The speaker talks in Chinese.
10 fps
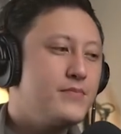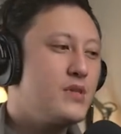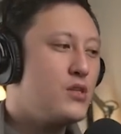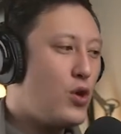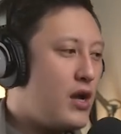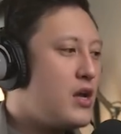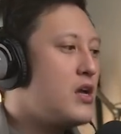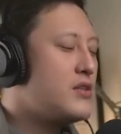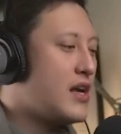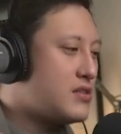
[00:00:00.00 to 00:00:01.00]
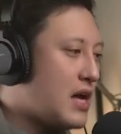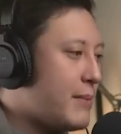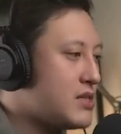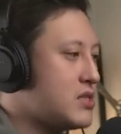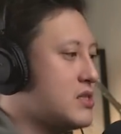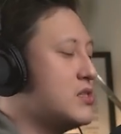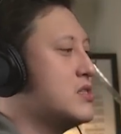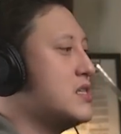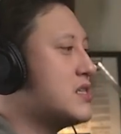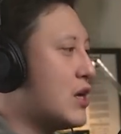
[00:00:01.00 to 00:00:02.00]
对，但是他们实
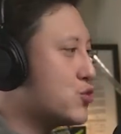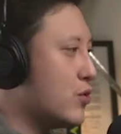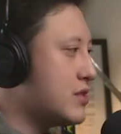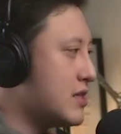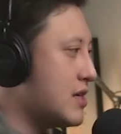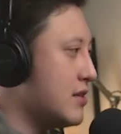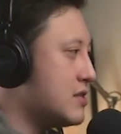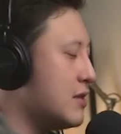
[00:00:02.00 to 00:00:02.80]
际上做这件事。